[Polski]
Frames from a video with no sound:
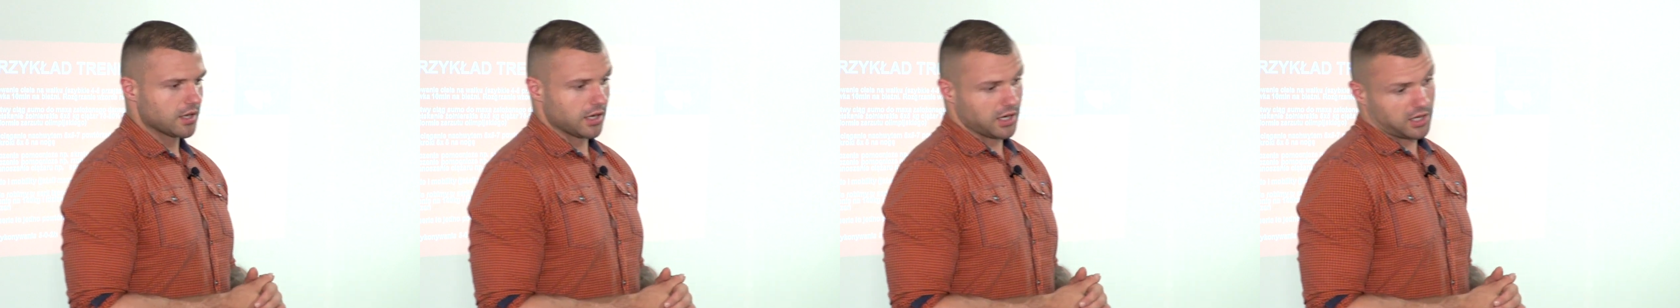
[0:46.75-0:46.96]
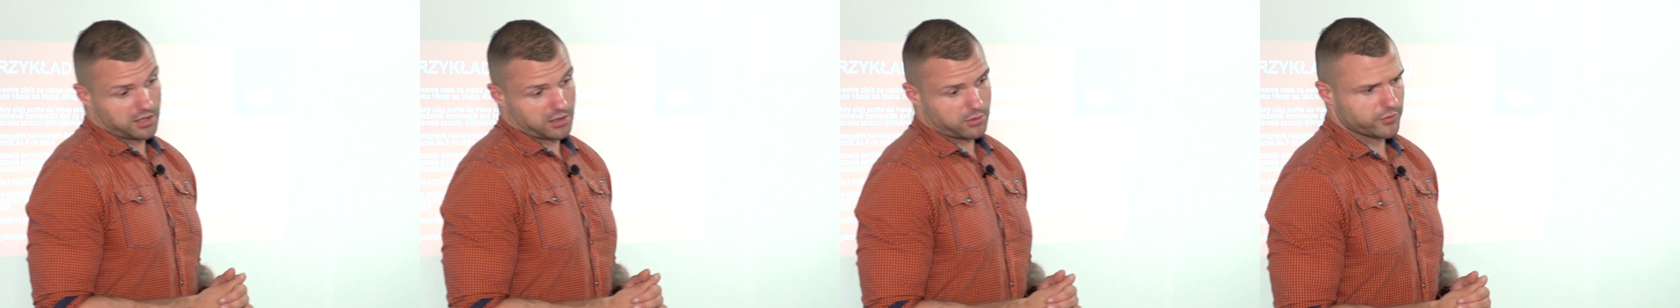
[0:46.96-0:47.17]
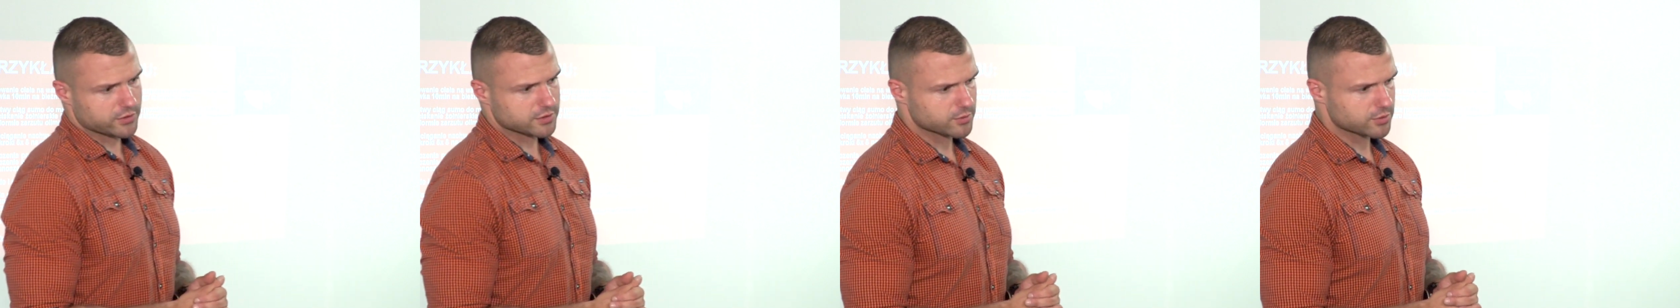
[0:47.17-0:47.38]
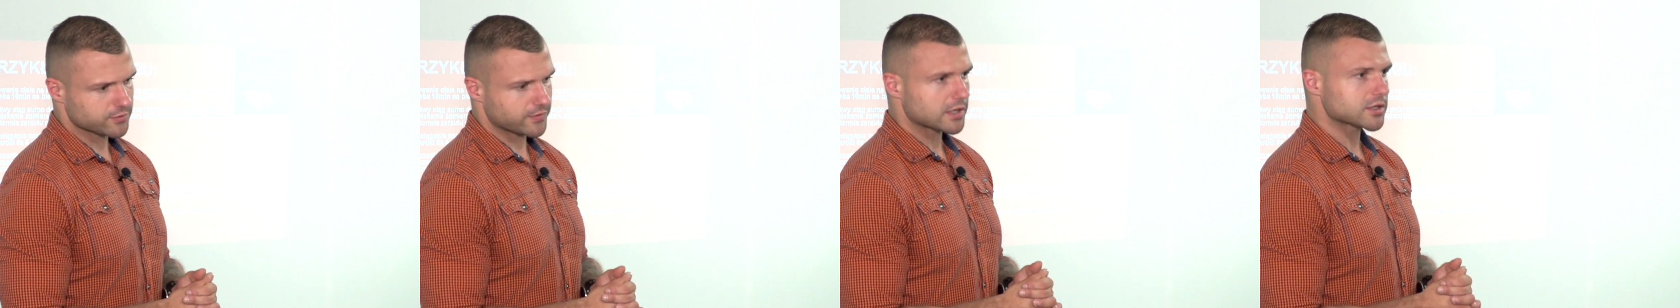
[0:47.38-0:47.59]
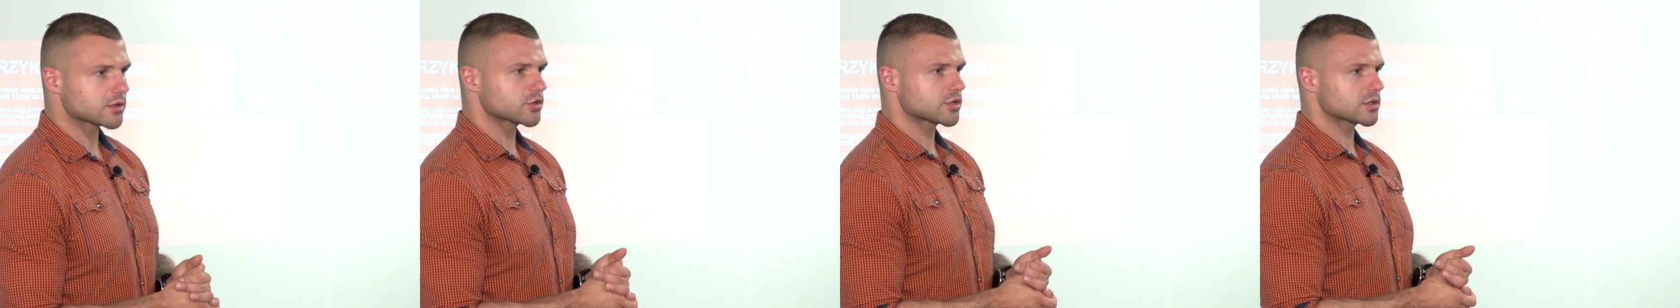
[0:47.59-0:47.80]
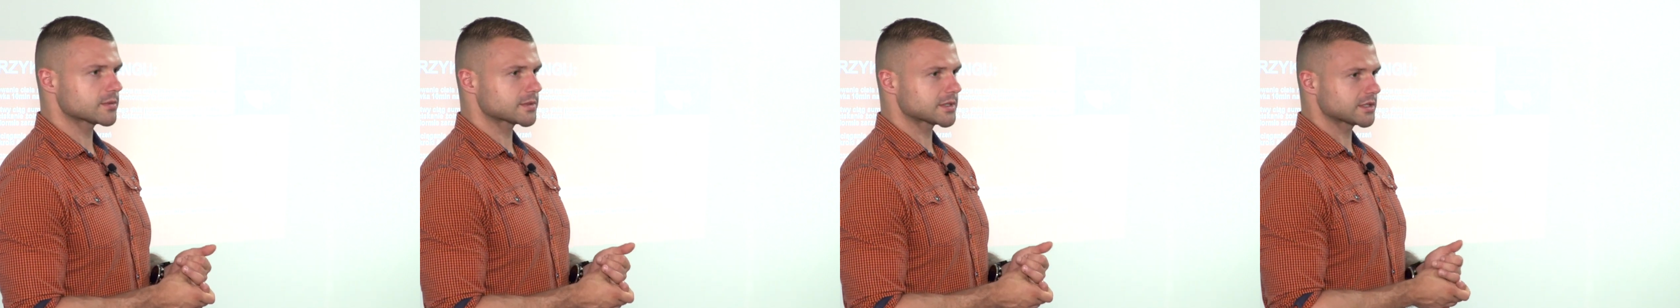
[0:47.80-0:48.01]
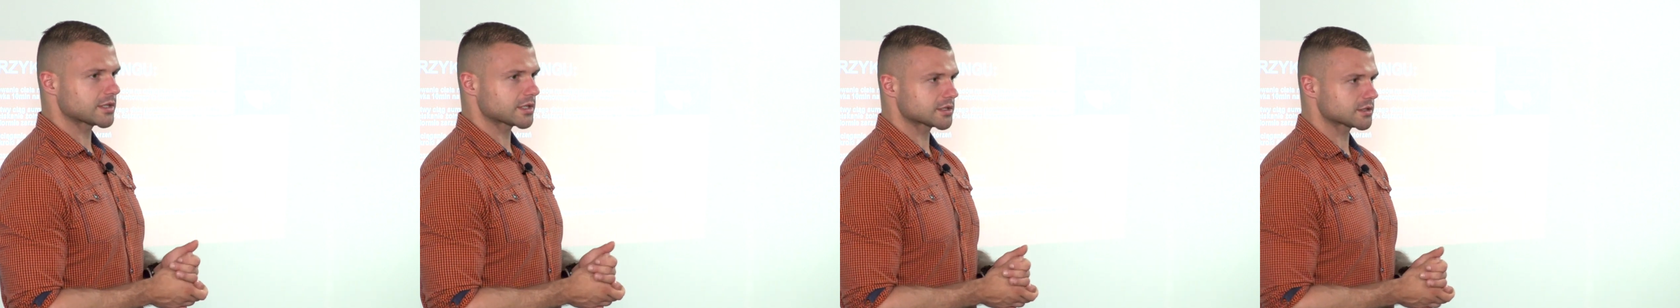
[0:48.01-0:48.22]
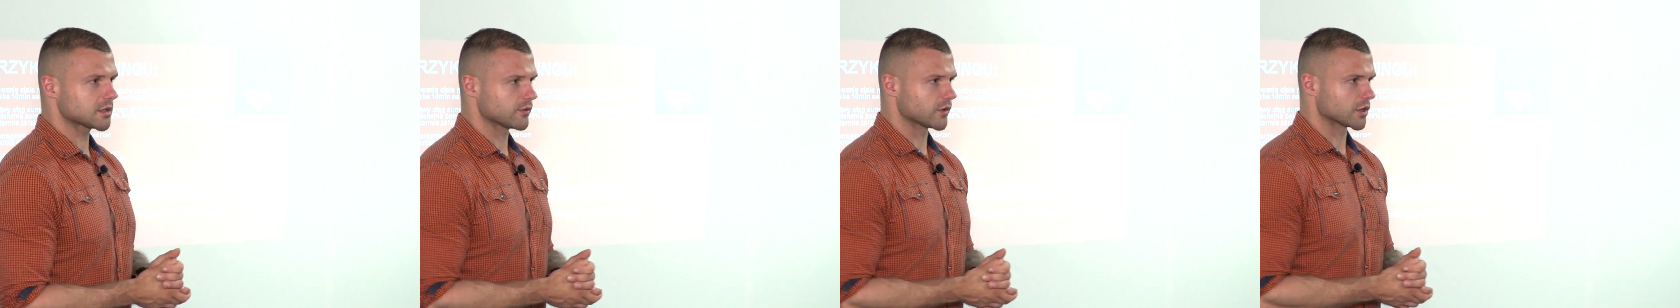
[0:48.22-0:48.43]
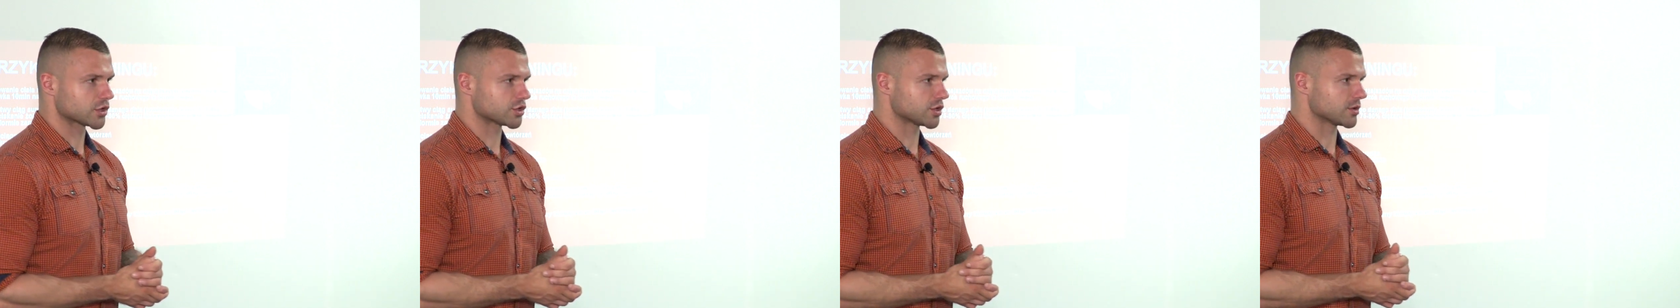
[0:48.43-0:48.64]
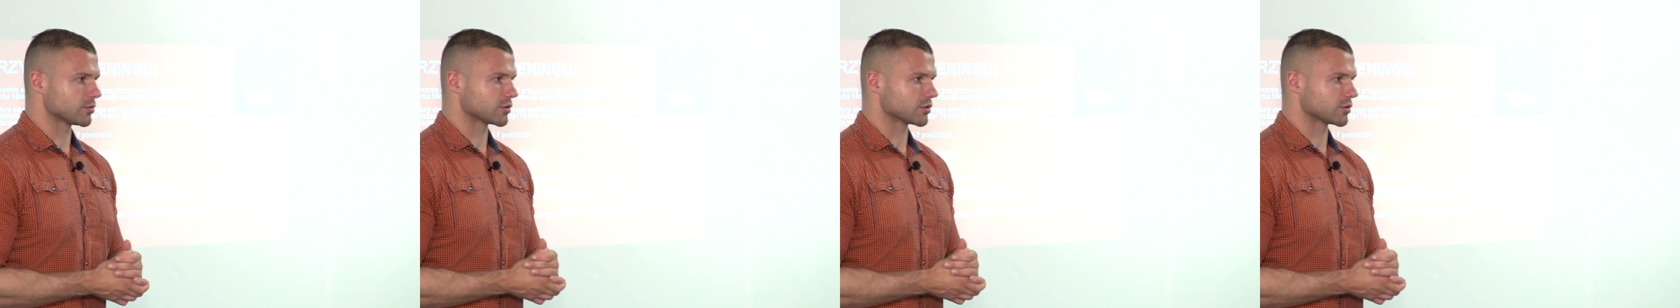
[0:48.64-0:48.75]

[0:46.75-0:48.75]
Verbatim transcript: ale ja uważam, że warto się tym zainteresować, nie?